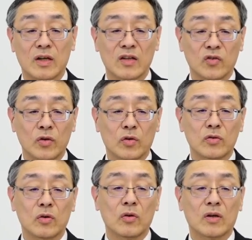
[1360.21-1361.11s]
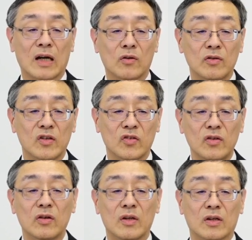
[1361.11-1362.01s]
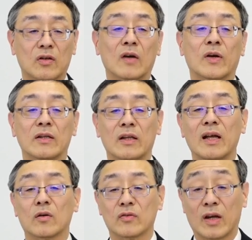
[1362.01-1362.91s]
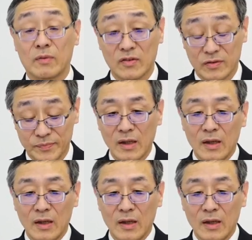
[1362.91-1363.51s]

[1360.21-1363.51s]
るそういうことを可能にするグラフェンでございます。